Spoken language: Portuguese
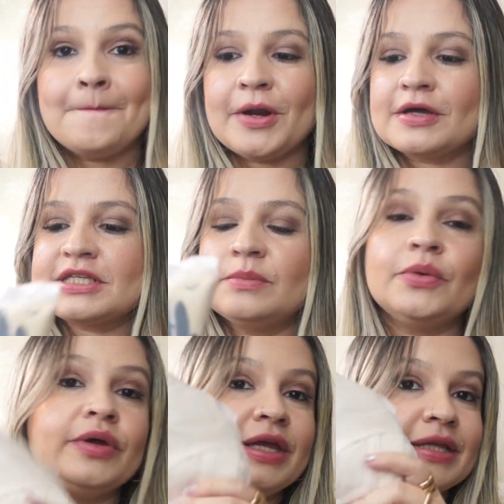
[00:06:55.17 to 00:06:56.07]

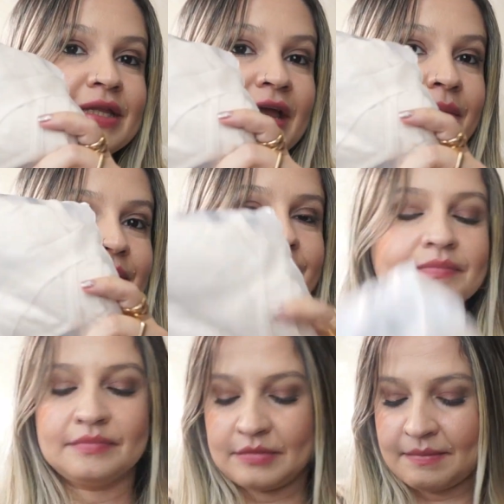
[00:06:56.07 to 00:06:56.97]
próximo item,
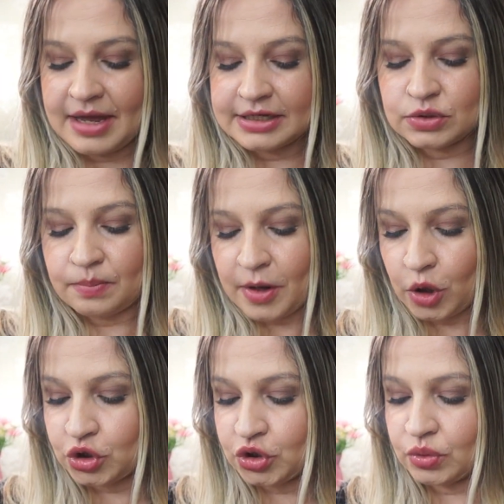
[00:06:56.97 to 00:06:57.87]
mais um
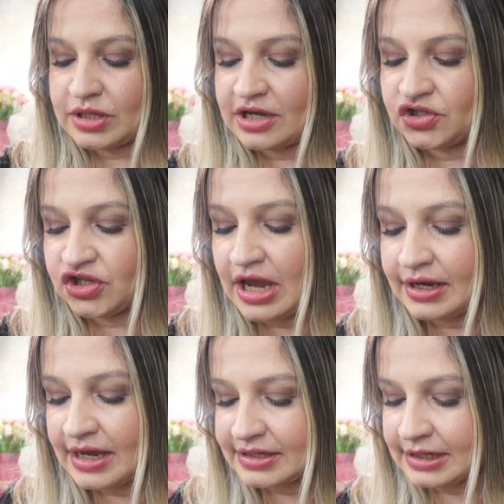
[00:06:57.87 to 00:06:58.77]
pacotinho da
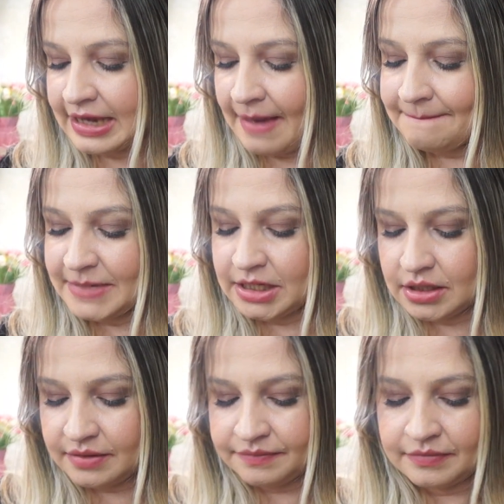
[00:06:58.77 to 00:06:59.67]
Shein, essa aqui é minha.